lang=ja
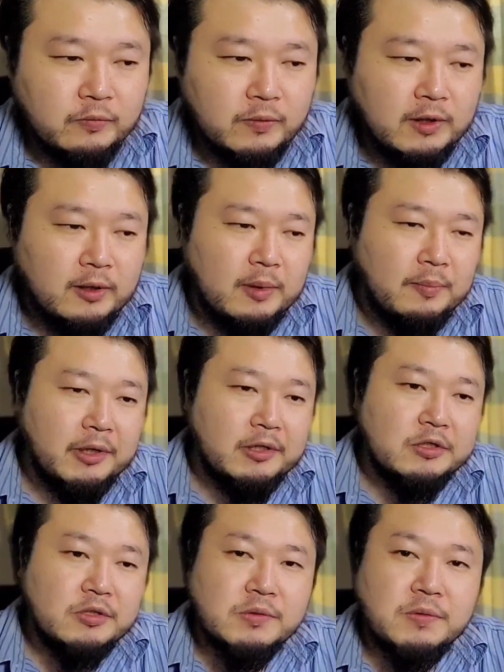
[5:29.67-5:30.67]
ンは、まあ
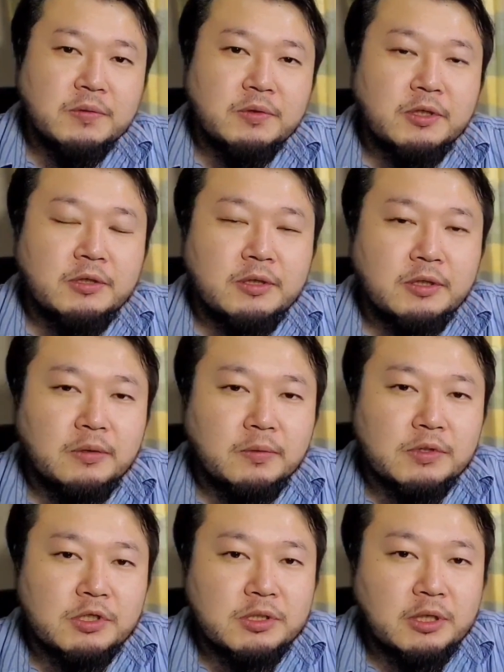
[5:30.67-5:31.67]
パンチホールだったり、
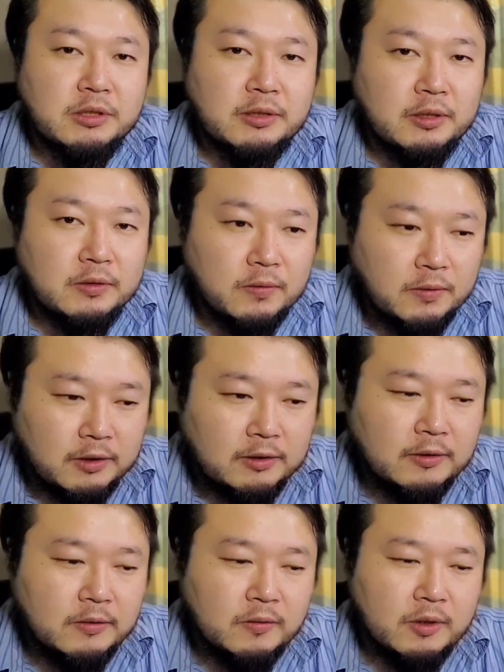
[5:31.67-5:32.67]
ノッチだったりとかっ
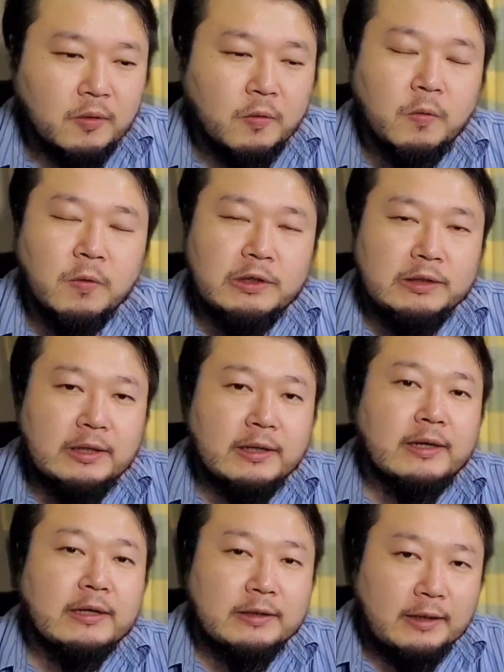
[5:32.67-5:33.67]
ていうのが多い
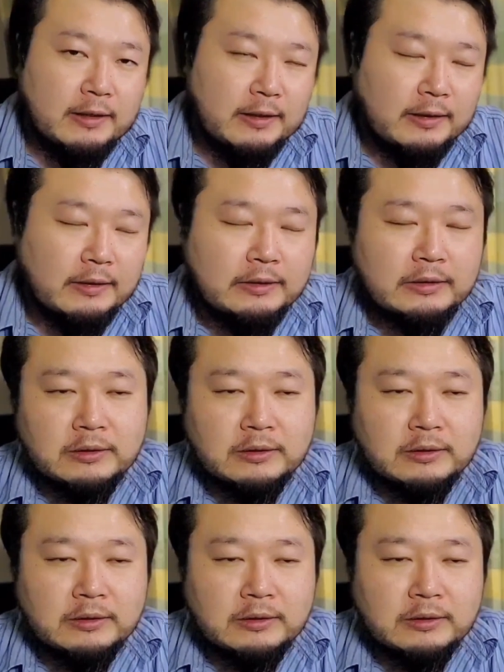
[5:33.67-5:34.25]
中で、